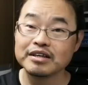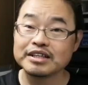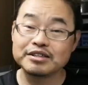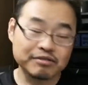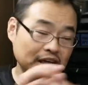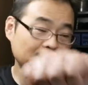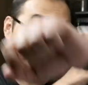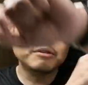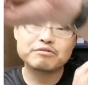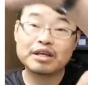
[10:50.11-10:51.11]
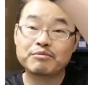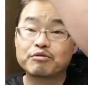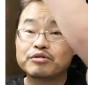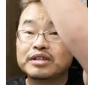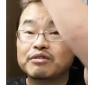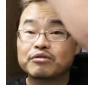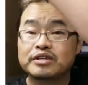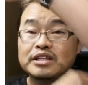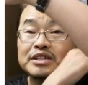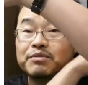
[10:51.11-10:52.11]
一応ね、二の腕もこうやってこ
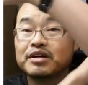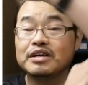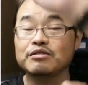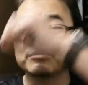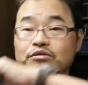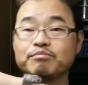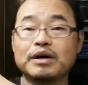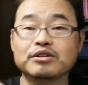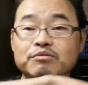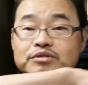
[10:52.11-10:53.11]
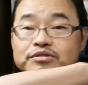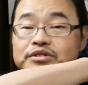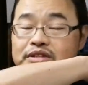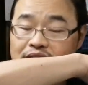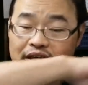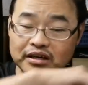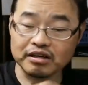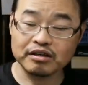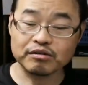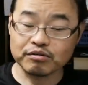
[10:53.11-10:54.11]
う引き締められるこのバンドもついてて、
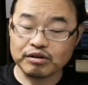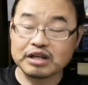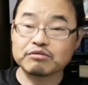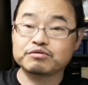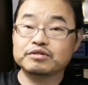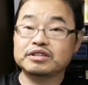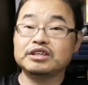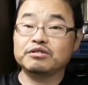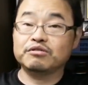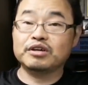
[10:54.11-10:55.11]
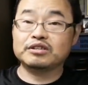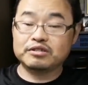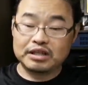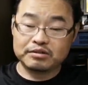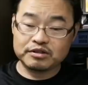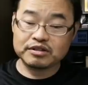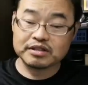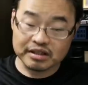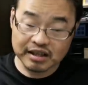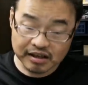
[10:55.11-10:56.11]
このあと腹筋用のやつがつ
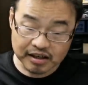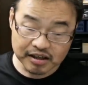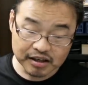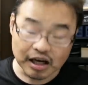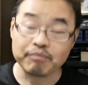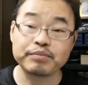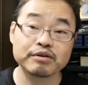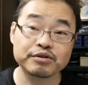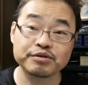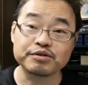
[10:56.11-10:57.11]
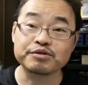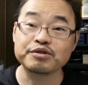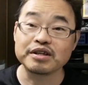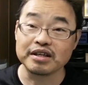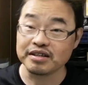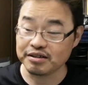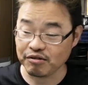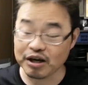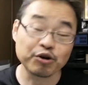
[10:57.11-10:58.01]
いてて、899円なんですよ。